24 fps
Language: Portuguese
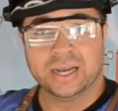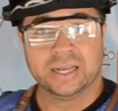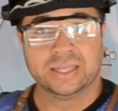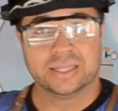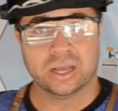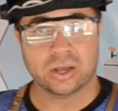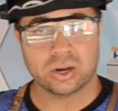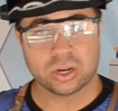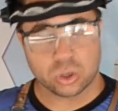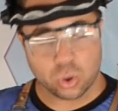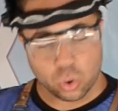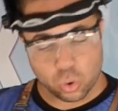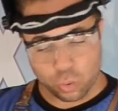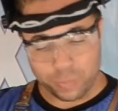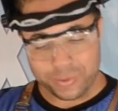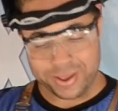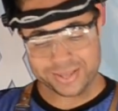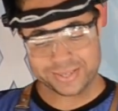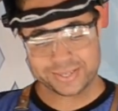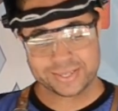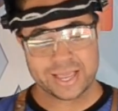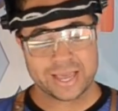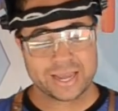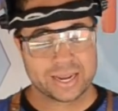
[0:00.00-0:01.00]
na hora que eu
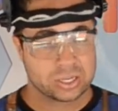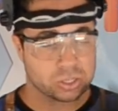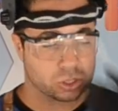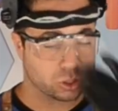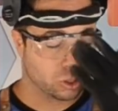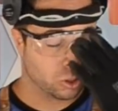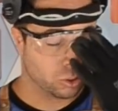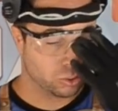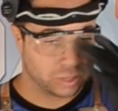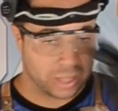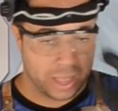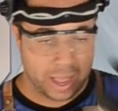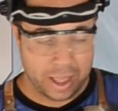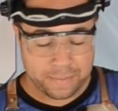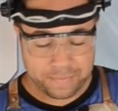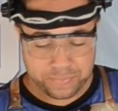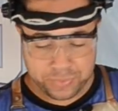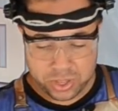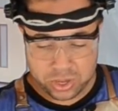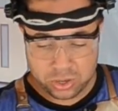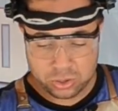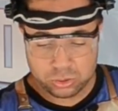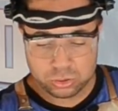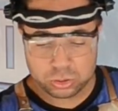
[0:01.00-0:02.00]
começar a soldar,
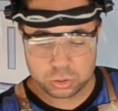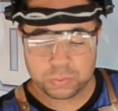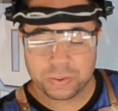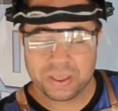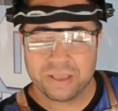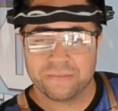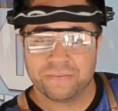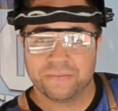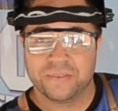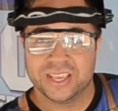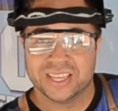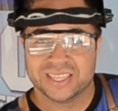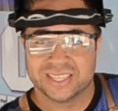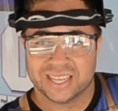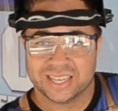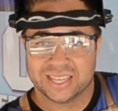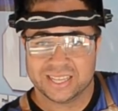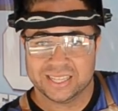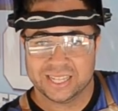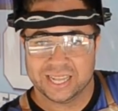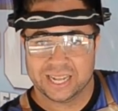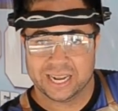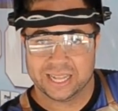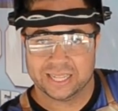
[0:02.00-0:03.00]
os perfis
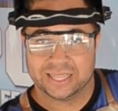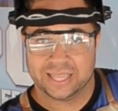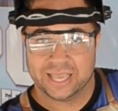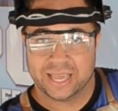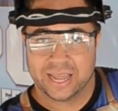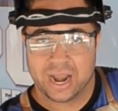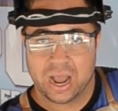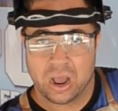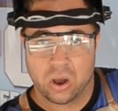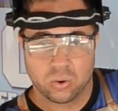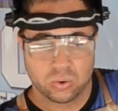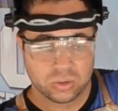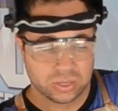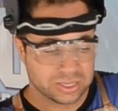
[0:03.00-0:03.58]
aqui da lateral,